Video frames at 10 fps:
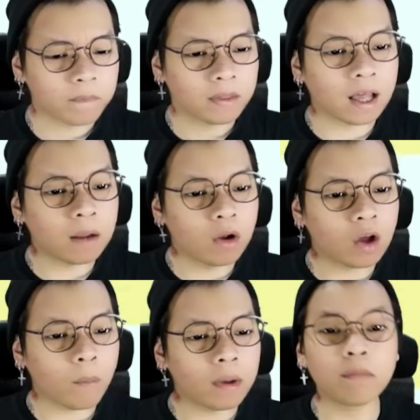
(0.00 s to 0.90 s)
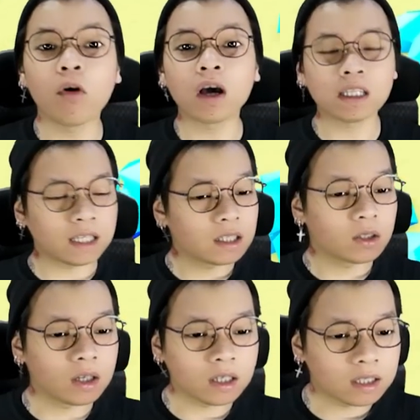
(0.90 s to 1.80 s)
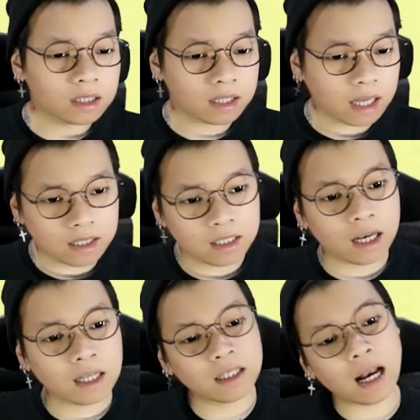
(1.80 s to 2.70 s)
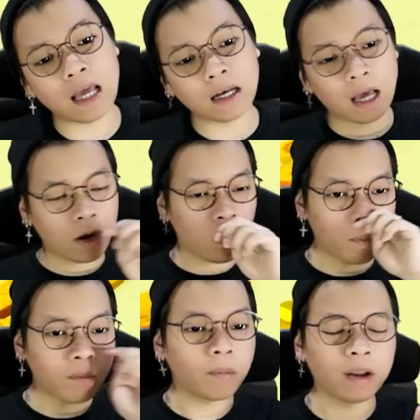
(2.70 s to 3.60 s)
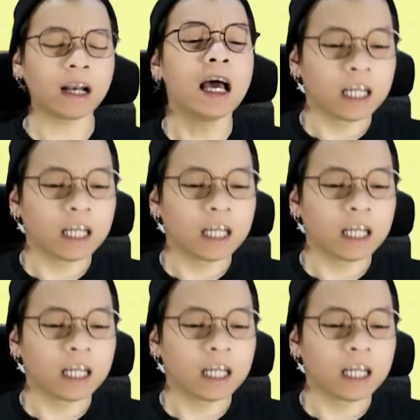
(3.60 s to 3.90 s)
Kalian boleh komen di bawah guys ya juga sel selain kalian komen memberikan